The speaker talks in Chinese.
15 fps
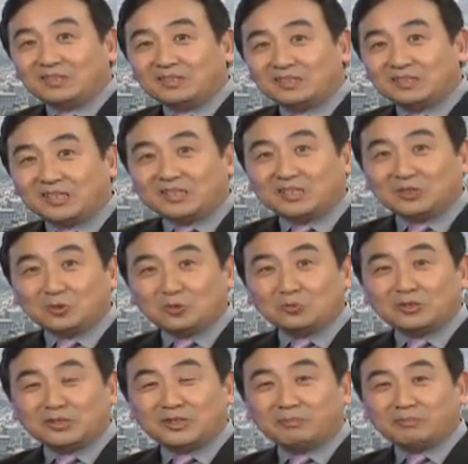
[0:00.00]
这个
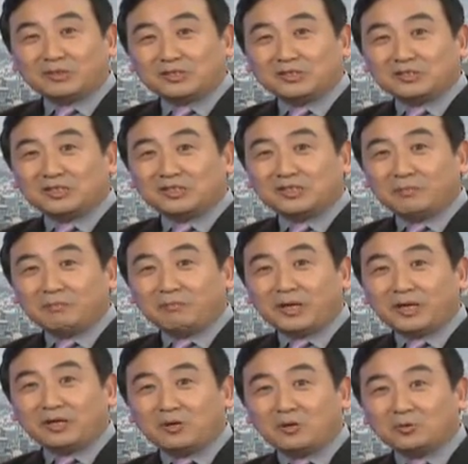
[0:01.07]
东西本身的
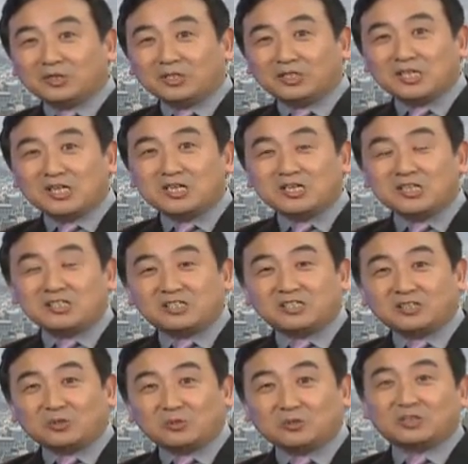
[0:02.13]
背后的真实
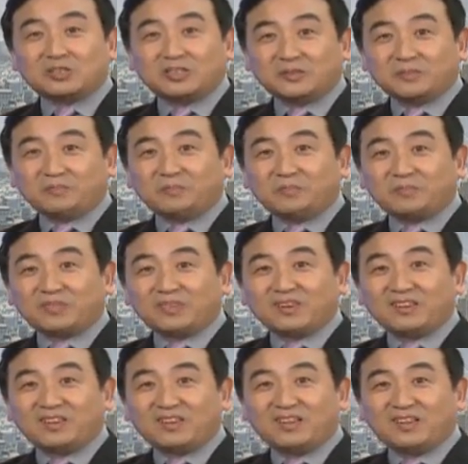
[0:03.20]
的东西，
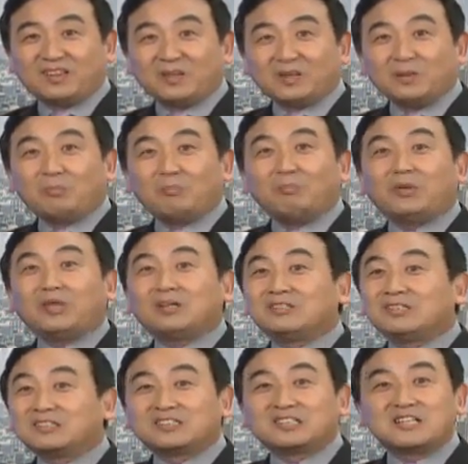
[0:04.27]
病
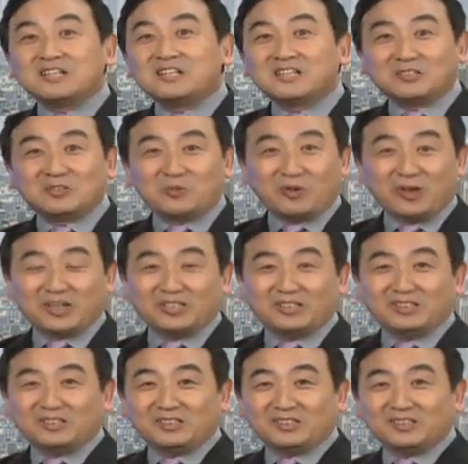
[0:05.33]
的真正的原因，
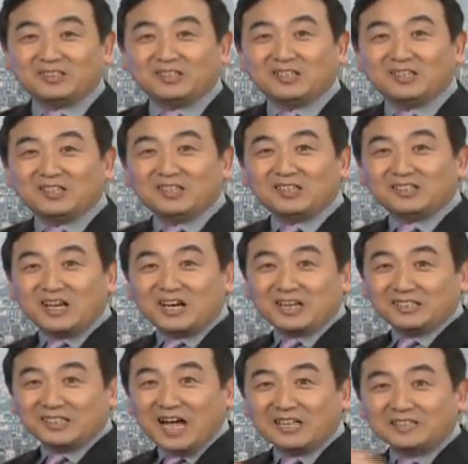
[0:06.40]
他
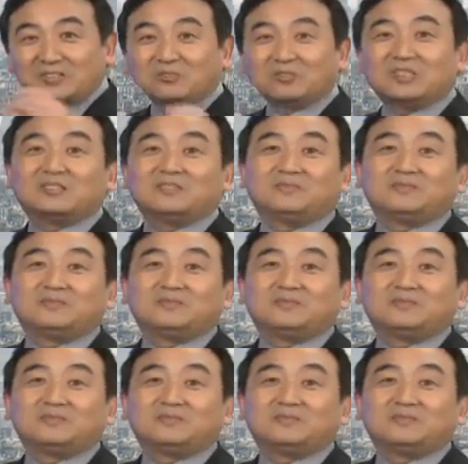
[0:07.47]
给拿走了。